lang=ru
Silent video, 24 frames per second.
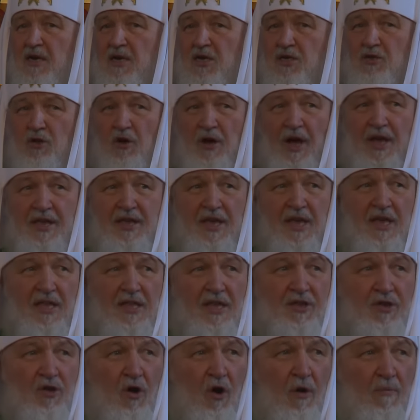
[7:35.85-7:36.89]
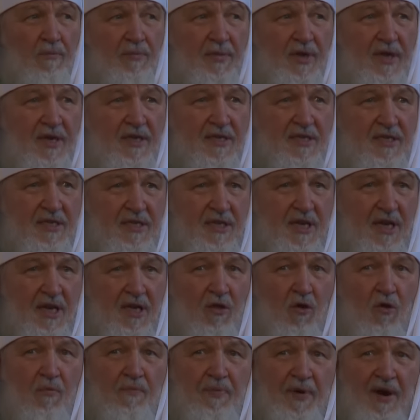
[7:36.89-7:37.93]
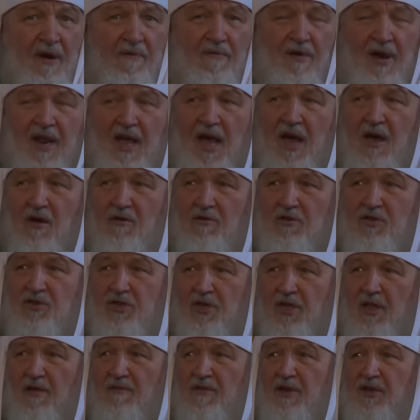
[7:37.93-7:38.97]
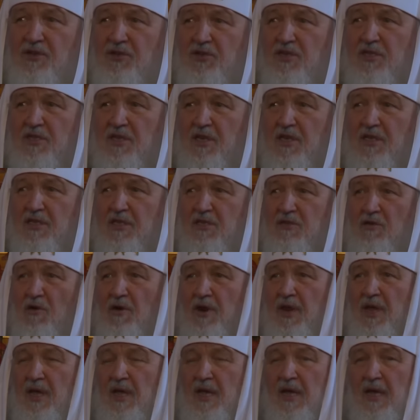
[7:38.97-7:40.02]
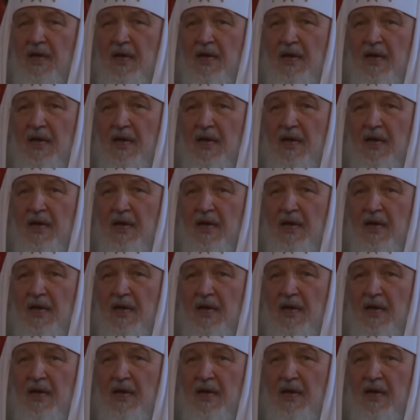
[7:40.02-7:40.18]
что какие-то темные силы управляют человеческой историей.